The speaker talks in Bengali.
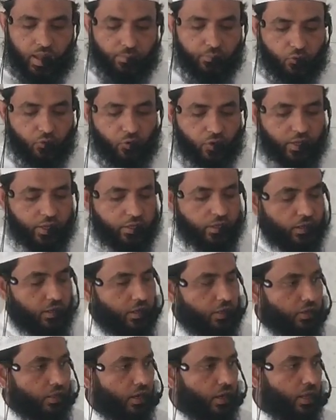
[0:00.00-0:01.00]
আবু হরের
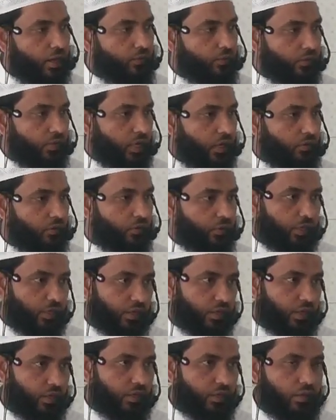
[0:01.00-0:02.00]
রদিয়াল্লাহ তালাহ
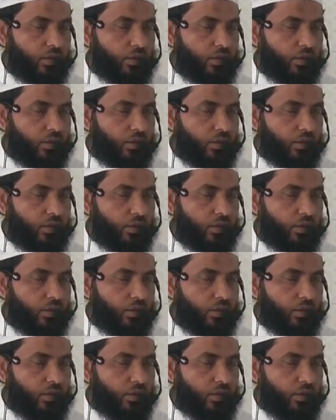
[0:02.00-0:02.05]
থেকে